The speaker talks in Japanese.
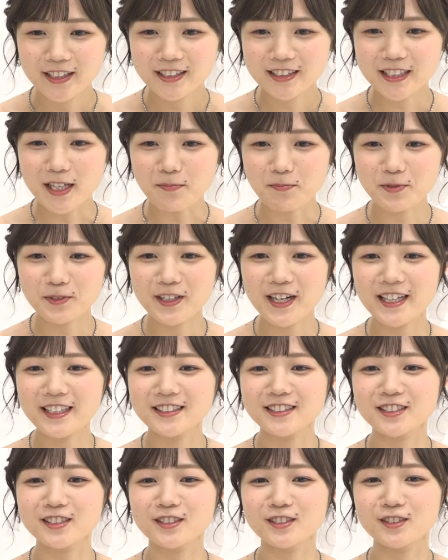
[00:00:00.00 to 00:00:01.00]

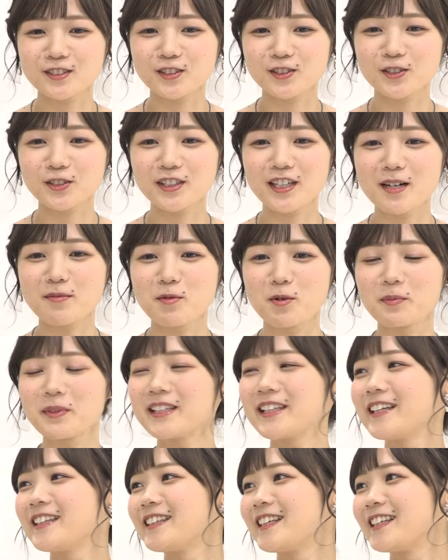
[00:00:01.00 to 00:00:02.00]
サプライズするかもみ
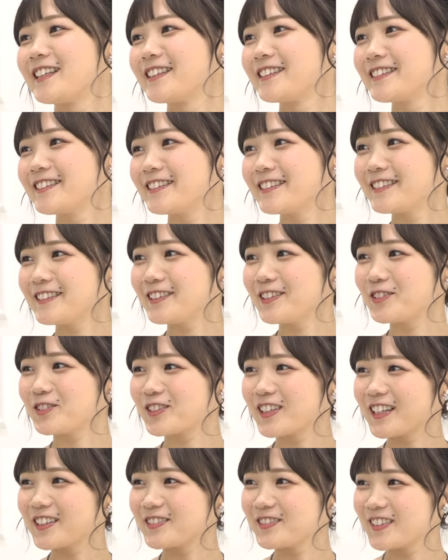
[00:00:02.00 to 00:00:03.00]
たいな予
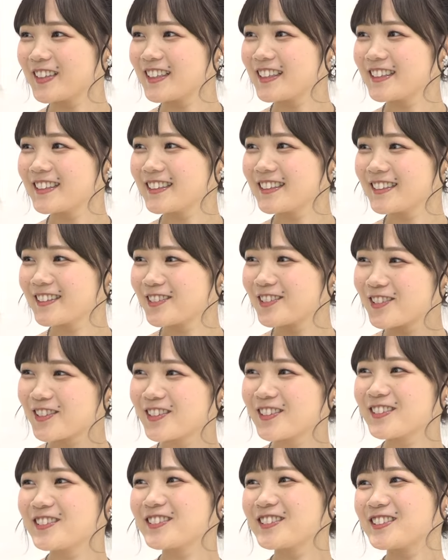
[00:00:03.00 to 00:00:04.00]
感は
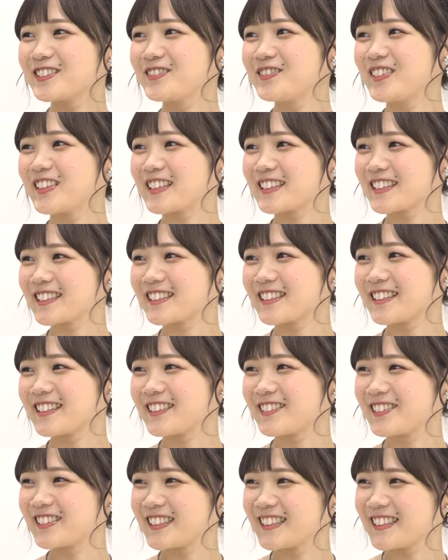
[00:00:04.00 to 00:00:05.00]
心の準備はさせ
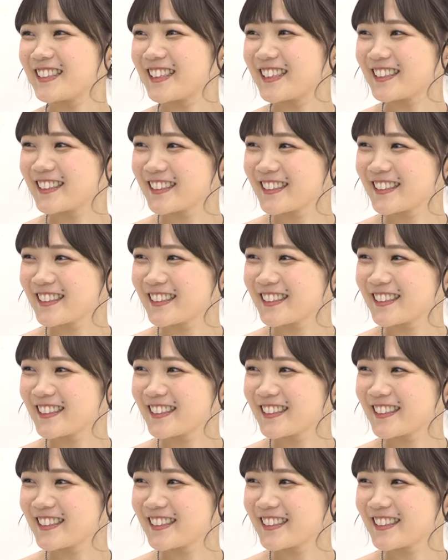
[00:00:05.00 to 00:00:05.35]
てほしいで